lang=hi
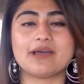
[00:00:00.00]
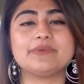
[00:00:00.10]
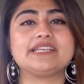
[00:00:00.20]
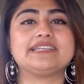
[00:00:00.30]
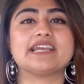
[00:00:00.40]

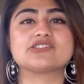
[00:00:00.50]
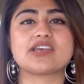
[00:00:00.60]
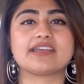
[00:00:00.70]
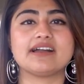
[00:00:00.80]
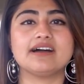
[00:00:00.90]
तामीर किया
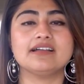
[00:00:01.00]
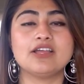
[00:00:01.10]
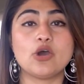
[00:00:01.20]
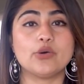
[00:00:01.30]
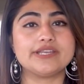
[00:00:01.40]
जाएगा
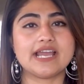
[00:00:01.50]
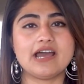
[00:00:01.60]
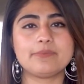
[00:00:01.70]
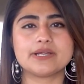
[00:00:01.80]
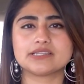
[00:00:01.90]
और
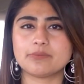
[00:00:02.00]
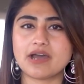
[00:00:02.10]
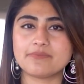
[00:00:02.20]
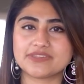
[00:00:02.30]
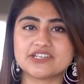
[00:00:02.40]
यहाँ पर
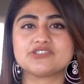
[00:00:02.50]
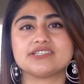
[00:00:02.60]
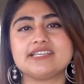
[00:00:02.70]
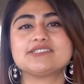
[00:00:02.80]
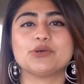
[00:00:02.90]
तमाम तर
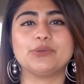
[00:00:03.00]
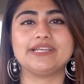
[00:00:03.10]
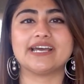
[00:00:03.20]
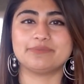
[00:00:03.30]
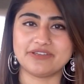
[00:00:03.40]
जदीद
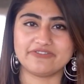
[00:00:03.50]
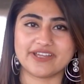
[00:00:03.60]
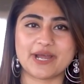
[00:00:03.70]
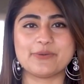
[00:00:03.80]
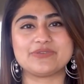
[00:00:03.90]
सहूलियात भी
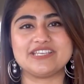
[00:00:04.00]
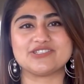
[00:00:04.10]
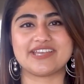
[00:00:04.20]
फराहम की